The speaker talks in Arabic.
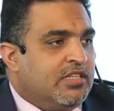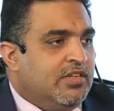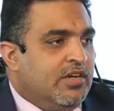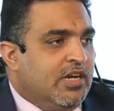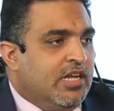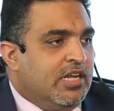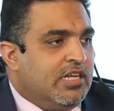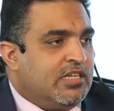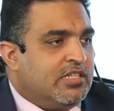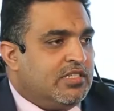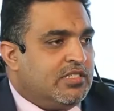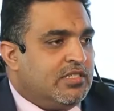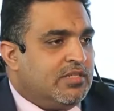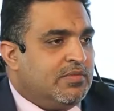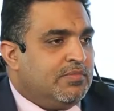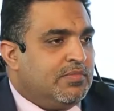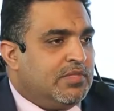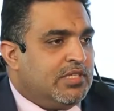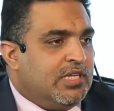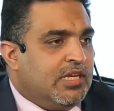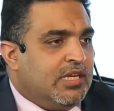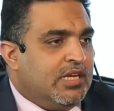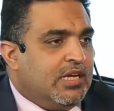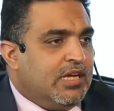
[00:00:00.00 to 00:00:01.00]
اليكس
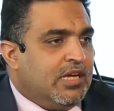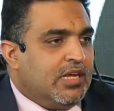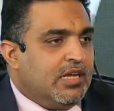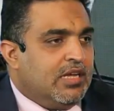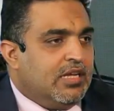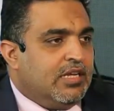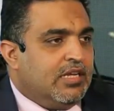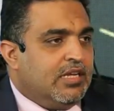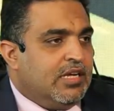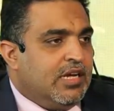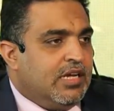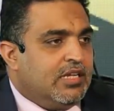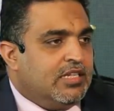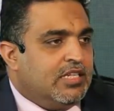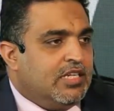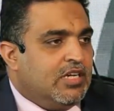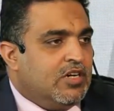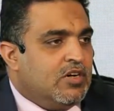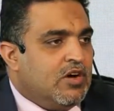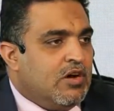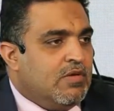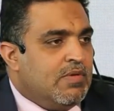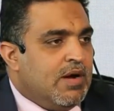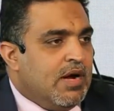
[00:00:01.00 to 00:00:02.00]
متهيألي يعني
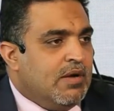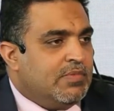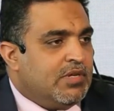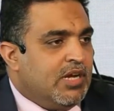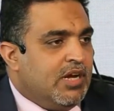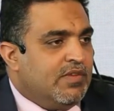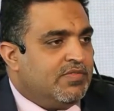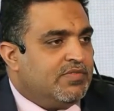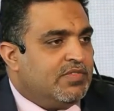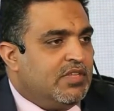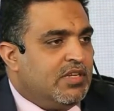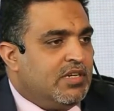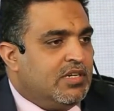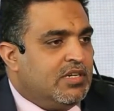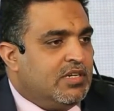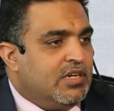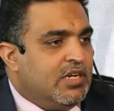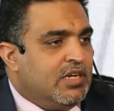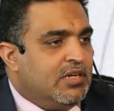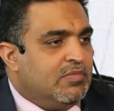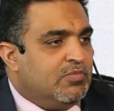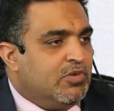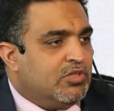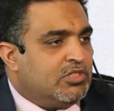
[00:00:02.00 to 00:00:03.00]
هو بقى من افضل
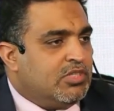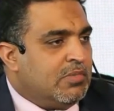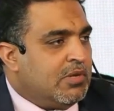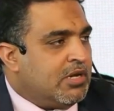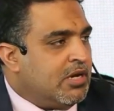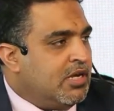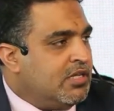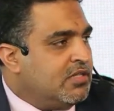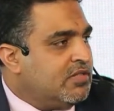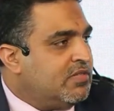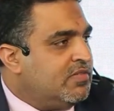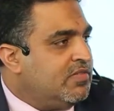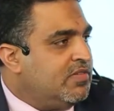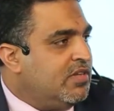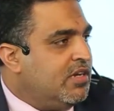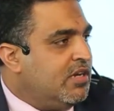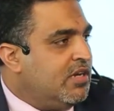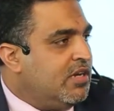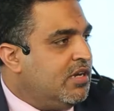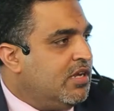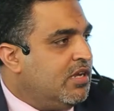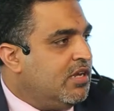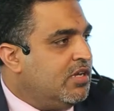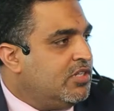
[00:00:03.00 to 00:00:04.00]
المؤتمرات في
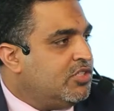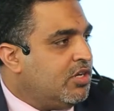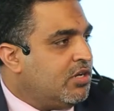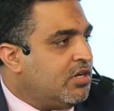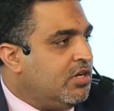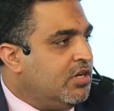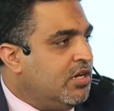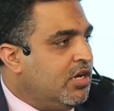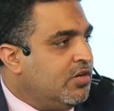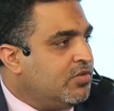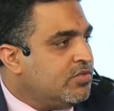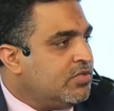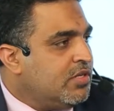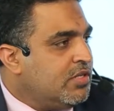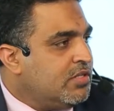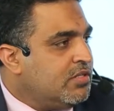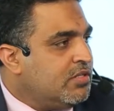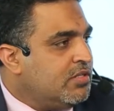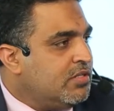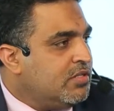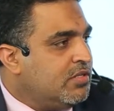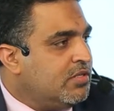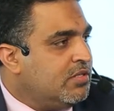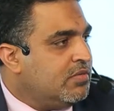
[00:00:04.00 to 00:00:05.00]
الشرق الاوسط
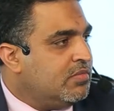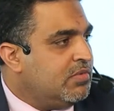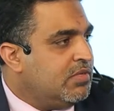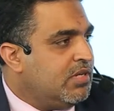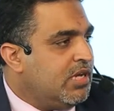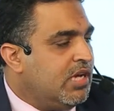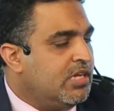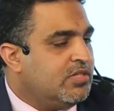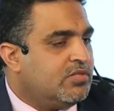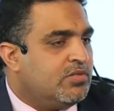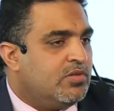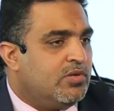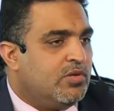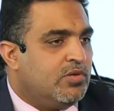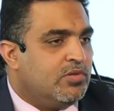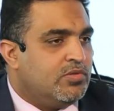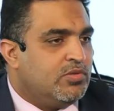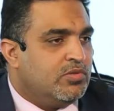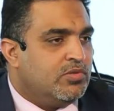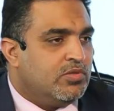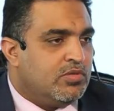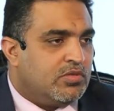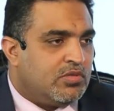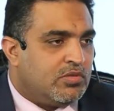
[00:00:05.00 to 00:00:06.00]
من حيث
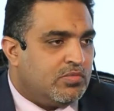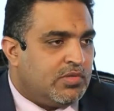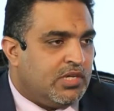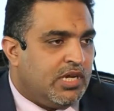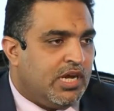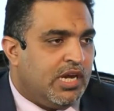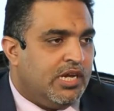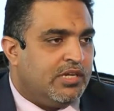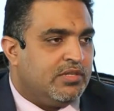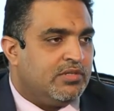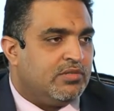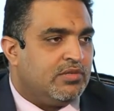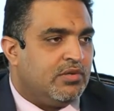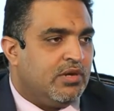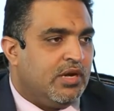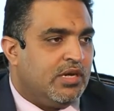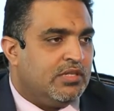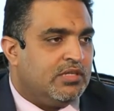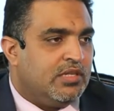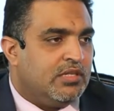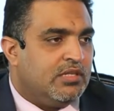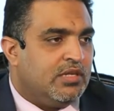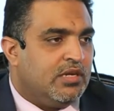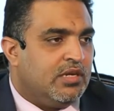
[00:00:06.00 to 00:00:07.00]
الحضور من حيث
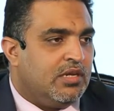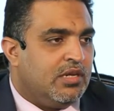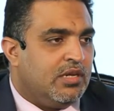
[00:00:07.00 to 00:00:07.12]
عدد